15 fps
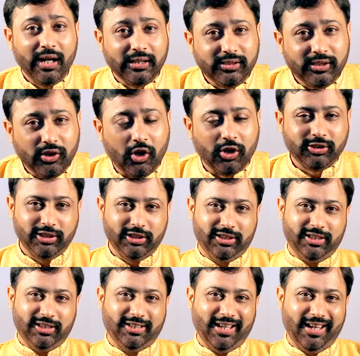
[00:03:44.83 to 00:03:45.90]
ऐसी कौन सी
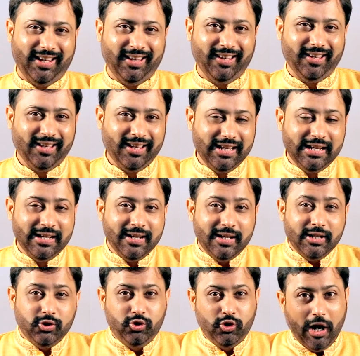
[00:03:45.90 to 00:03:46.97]
चीज़ है
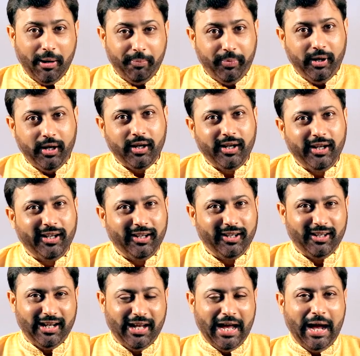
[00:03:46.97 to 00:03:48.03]
जो आप
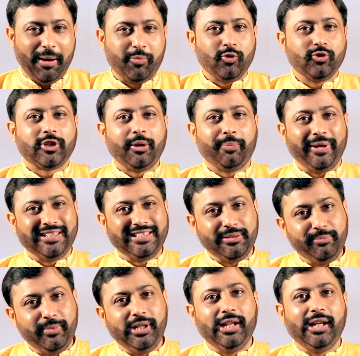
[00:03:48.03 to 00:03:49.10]
करें आपको उसके पैसे
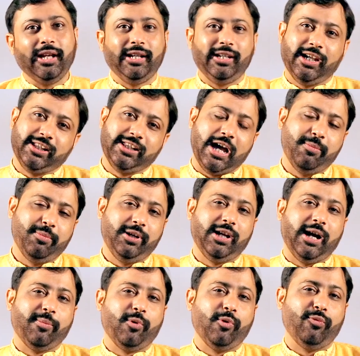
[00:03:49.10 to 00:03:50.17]
मिले या ना मिले
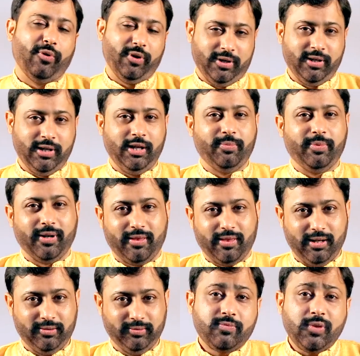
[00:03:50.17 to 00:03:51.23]
आपको फ़र्क नहीं
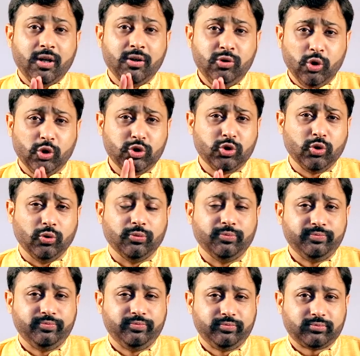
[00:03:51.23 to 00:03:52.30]
पड़ता दोस्तों
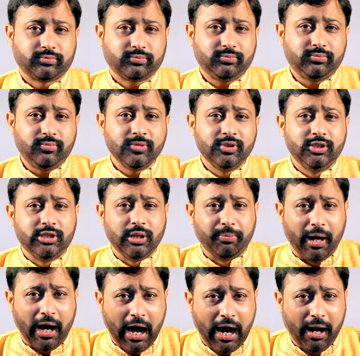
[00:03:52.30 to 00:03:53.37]

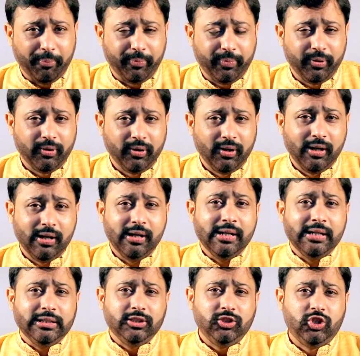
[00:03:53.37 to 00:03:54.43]
जब आप
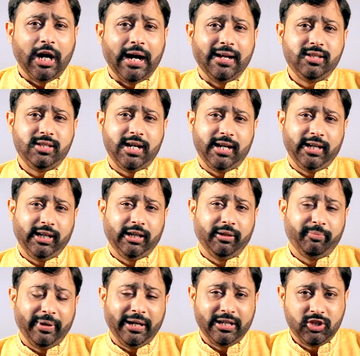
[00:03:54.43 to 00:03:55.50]
जान जाएंगे
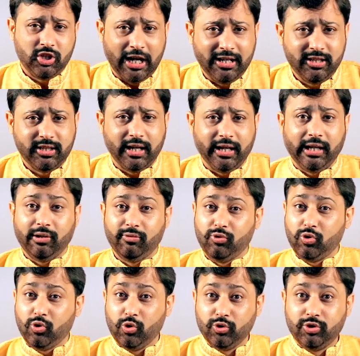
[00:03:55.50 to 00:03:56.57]
पहचान जाएंगे
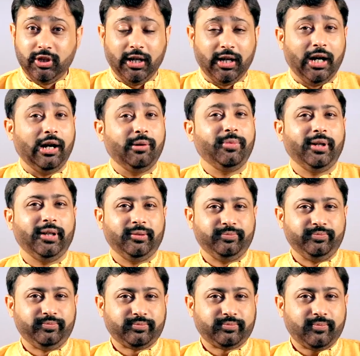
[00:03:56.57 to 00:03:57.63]
वो कौन सा काम है
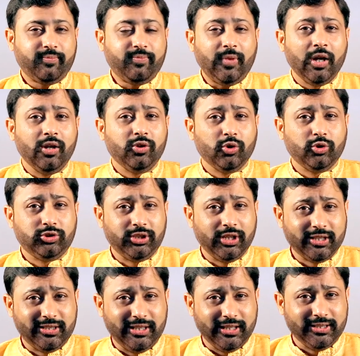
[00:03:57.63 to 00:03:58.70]
तो
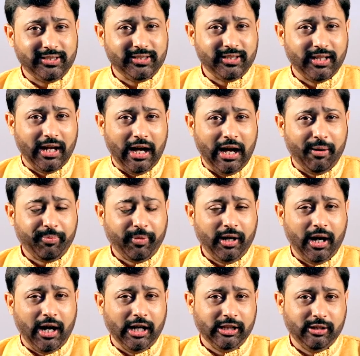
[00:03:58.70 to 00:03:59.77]
सक्सेस आपके
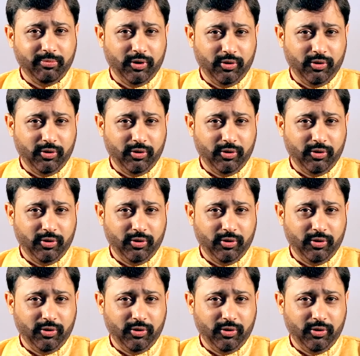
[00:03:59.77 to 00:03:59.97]
हाथ